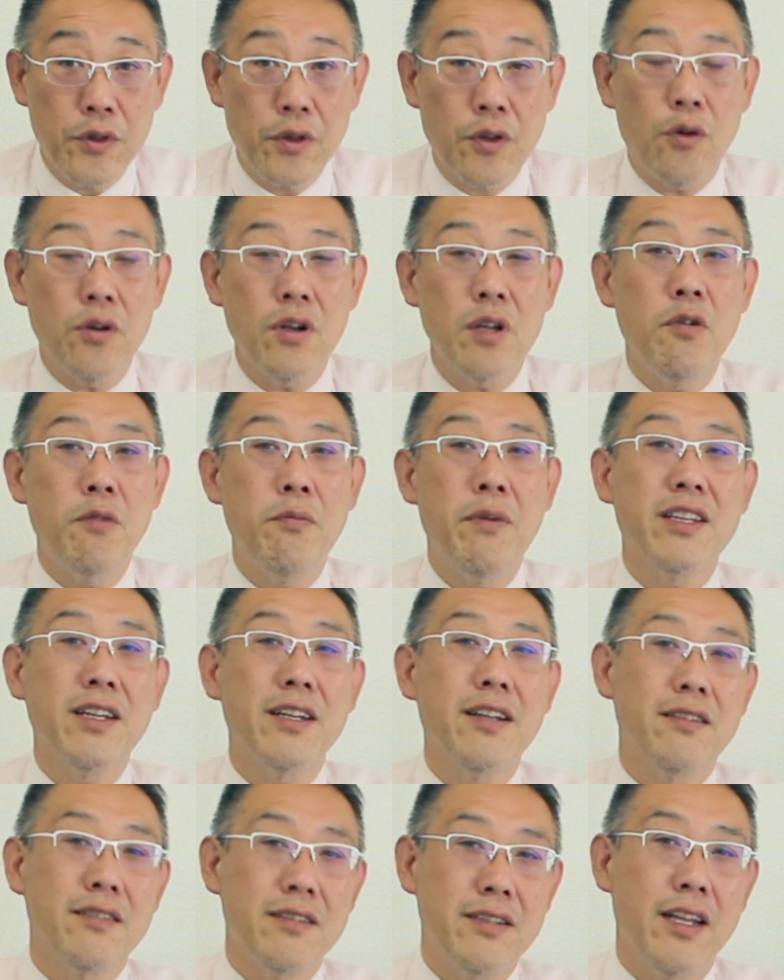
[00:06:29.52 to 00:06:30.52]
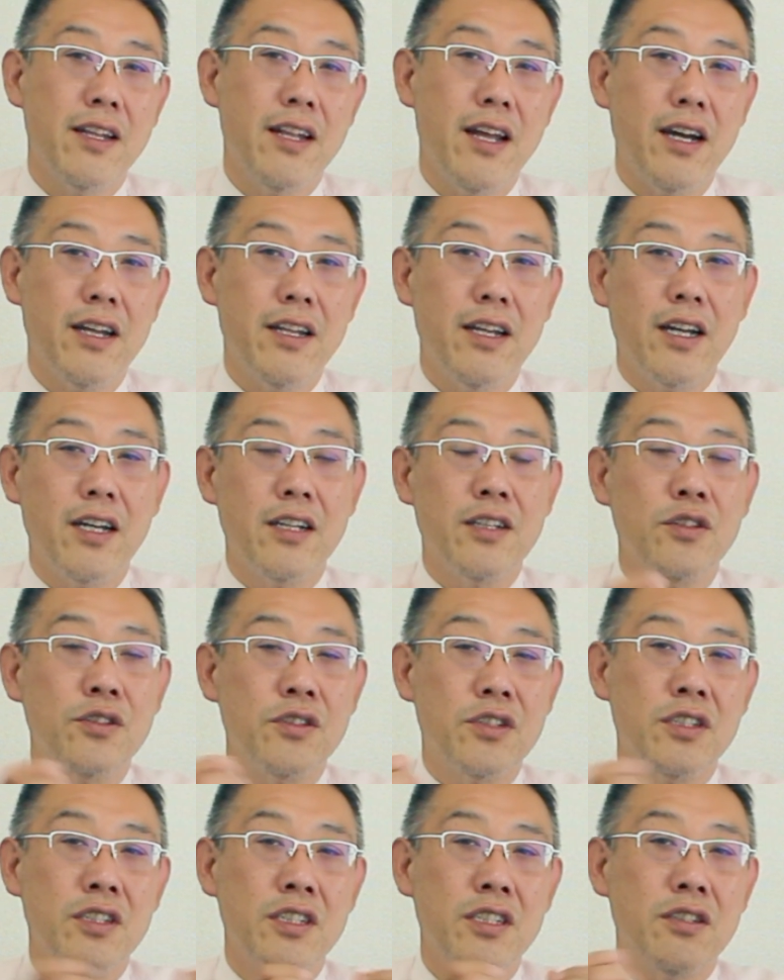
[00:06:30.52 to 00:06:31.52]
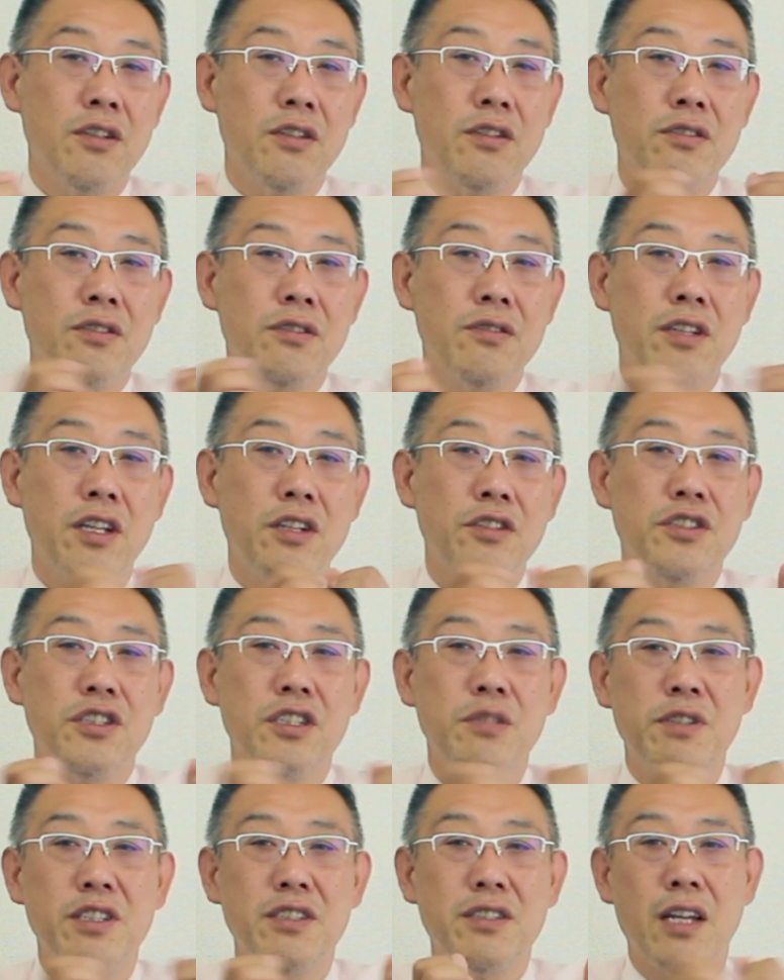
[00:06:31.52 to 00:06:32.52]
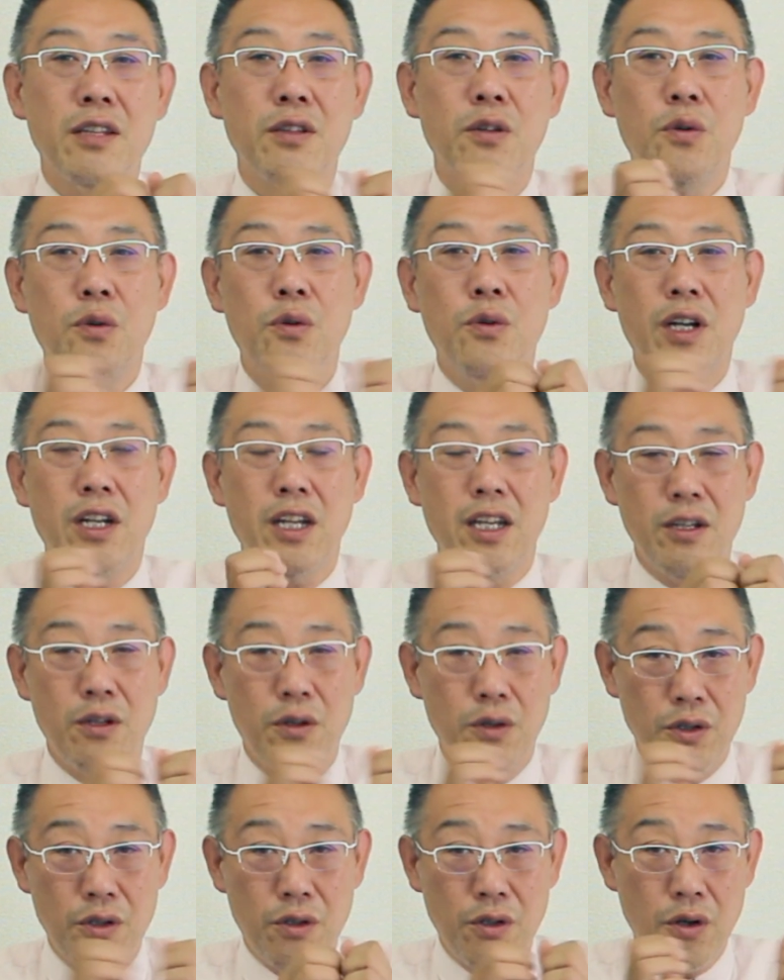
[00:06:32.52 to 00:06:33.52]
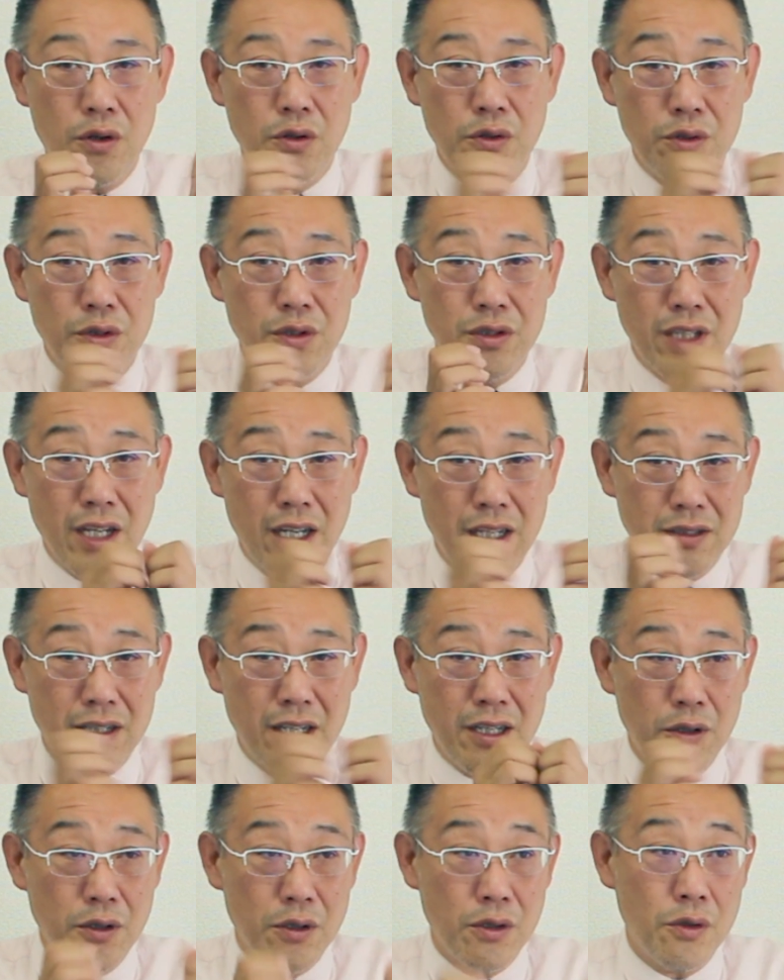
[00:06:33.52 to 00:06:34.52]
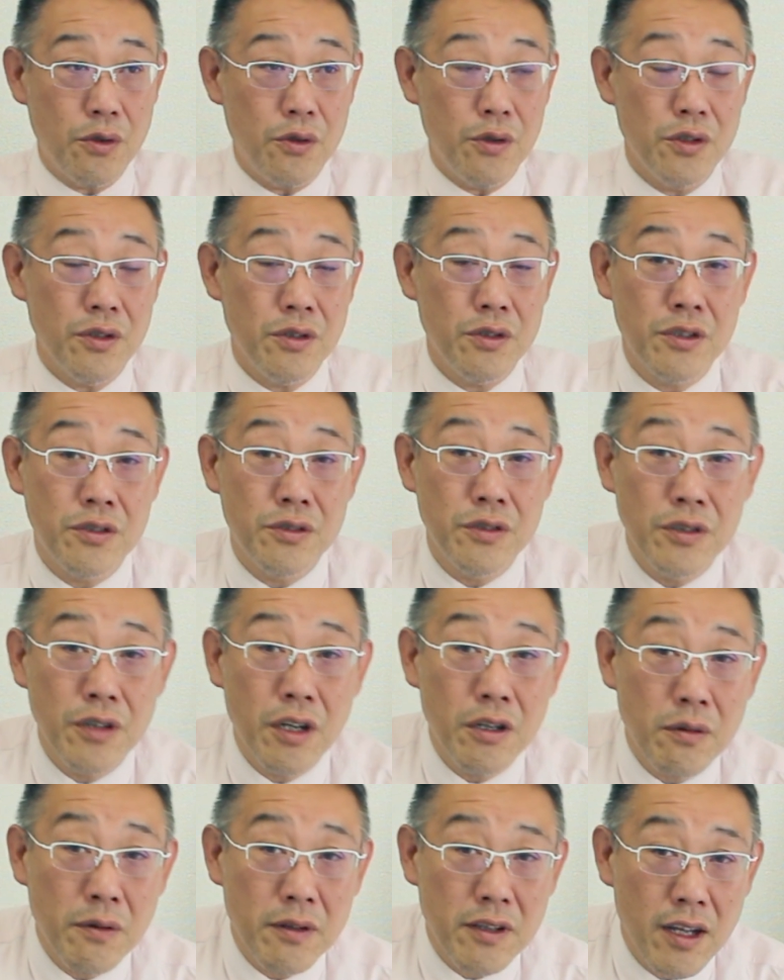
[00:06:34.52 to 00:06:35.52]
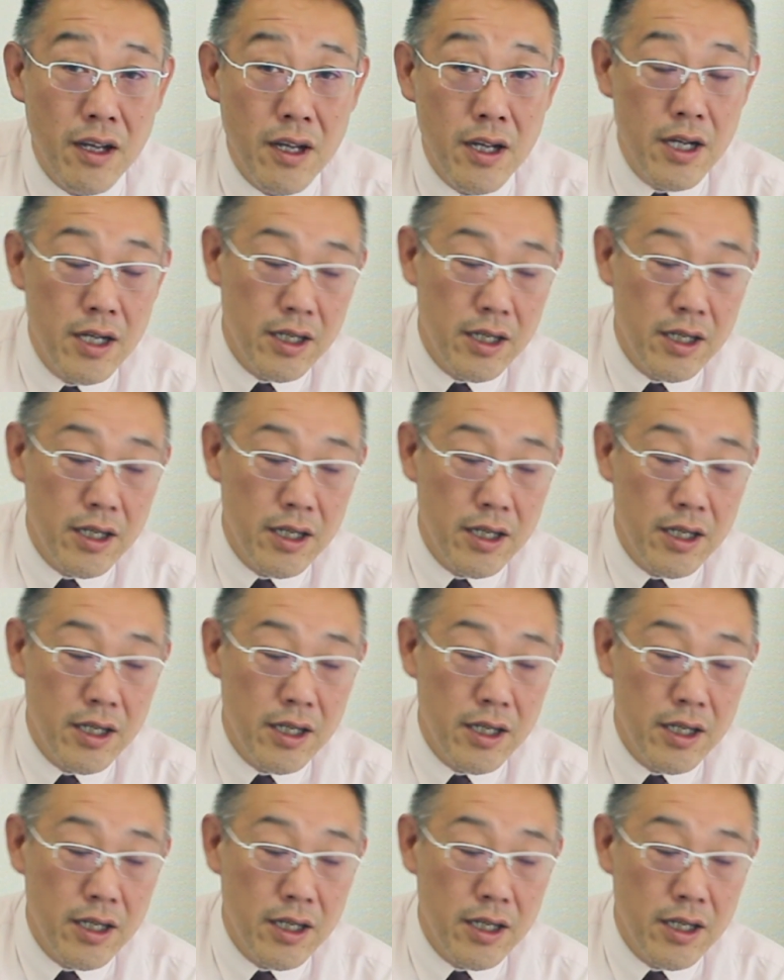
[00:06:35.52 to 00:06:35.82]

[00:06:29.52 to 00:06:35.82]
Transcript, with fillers: これもまたですね、なかなか一緒に住んでる住民さんの方からいろいろ夜うるさいとかいろいろこういう苦情が来るんです。